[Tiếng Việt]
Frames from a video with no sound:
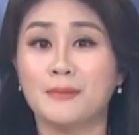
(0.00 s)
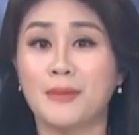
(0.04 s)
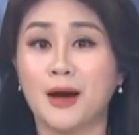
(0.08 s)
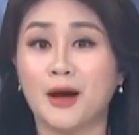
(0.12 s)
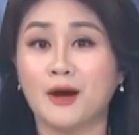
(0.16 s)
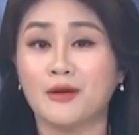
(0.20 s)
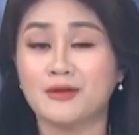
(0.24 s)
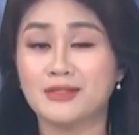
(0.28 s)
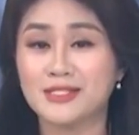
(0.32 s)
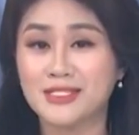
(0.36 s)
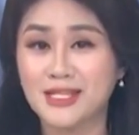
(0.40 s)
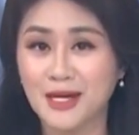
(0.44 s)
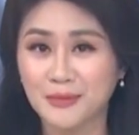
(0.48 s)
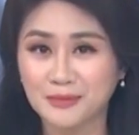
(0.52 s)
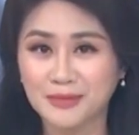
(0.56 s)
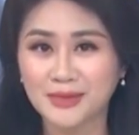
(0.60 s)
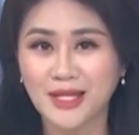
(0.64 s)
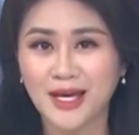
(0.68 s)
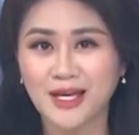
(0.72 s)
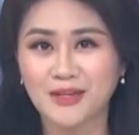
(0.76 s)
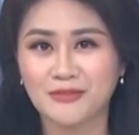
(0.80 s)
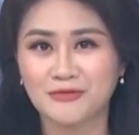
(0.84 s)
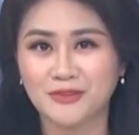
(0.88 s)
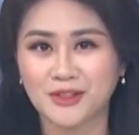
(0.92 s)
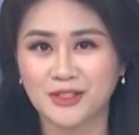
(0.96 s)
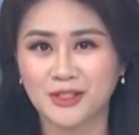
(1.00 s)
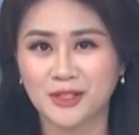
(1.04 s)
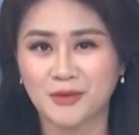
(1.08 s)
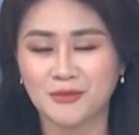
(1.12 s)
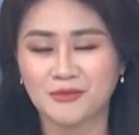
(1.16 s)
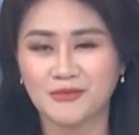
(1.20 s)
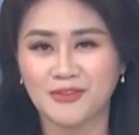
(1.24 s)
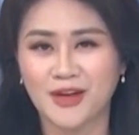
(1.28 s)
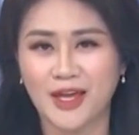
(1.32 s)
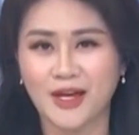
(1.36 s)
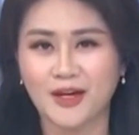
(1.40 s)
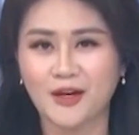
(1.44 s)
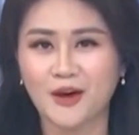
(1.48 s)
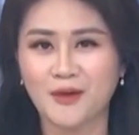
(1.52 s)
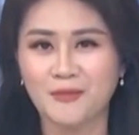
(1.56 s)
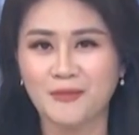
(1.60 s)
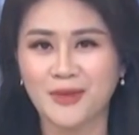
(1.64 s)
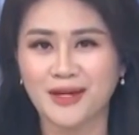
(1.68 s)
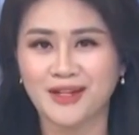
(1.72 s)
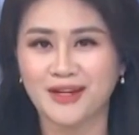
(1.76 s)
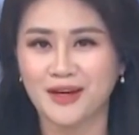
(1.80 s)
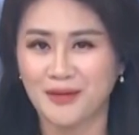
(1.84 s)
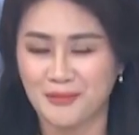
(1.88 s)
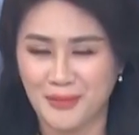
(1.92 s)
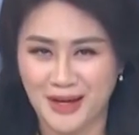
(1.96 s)
mà còn chạm tay vào tấm vé
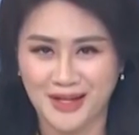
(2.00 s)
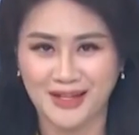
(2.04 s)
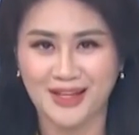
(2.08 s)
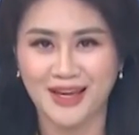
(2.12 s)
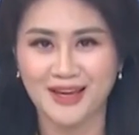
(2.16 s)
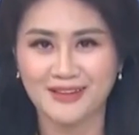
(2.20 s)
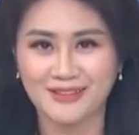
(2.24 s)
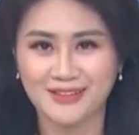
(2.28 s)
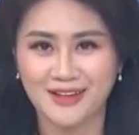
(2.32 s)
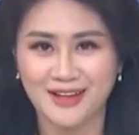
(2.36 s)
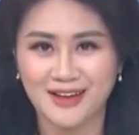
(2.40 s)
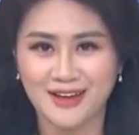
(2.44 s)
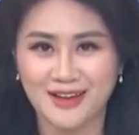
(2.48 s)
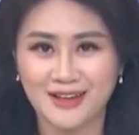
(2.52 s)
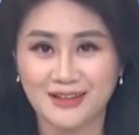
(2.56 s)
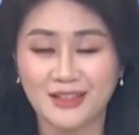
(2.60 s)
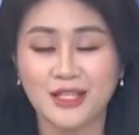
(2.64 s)
góp mặt ở bán kết.